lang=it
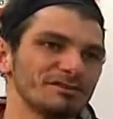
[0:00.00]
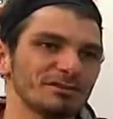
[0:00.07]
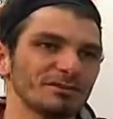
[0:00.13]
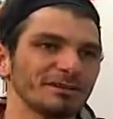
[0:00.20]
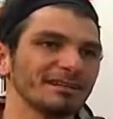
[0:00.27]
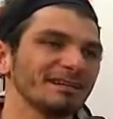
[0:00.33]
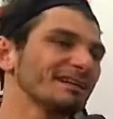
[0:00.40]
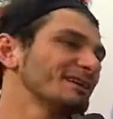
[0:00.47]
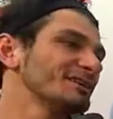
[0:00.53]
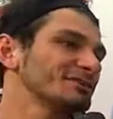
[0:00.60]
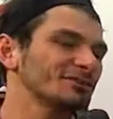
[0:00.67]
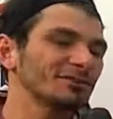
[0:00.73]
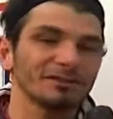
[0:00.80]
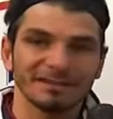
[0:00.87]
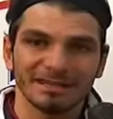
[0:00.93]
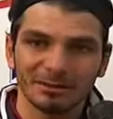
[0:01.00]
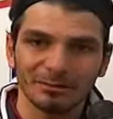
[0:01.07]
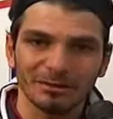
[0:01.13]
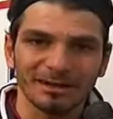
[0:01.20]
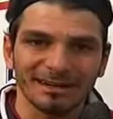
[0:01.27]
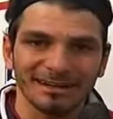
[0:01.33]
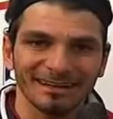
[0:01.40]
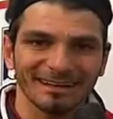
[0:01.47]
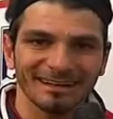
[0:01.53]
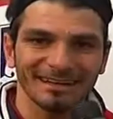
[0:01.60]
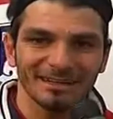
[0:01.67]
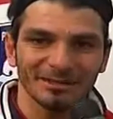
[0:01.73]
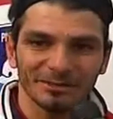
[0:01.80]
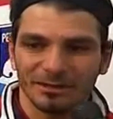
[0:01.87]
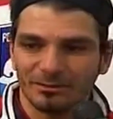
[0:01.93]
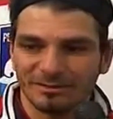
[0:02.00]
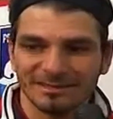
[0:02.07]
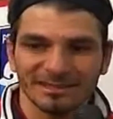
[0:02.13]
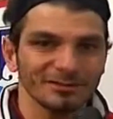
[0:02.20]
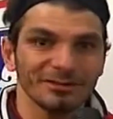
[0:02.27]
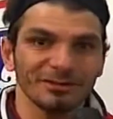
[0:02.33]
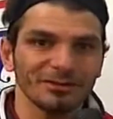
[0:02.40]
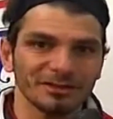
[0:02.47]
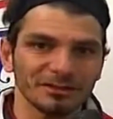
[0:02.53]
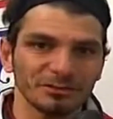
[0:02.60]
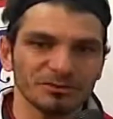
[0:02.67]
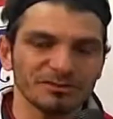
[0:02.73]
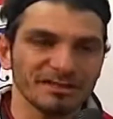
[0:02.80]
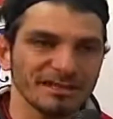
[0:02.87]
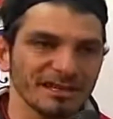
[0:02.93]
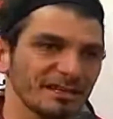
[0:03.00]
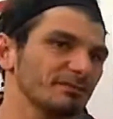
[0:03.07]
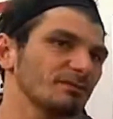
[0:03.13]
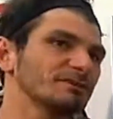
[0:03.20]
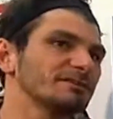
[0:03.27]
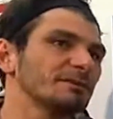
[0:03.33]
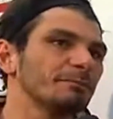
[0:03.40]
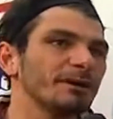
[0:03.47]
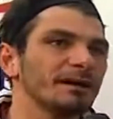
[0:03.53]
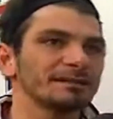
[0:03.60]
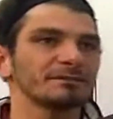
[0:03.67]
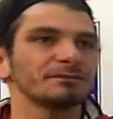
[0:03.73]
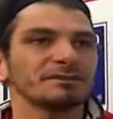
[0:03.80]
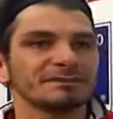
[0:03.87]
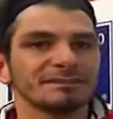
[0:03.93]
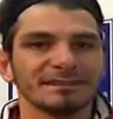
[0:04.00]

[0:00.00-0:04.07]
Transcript: Il decesso di Antonio Vanacore peraltro è il primo di un componente di un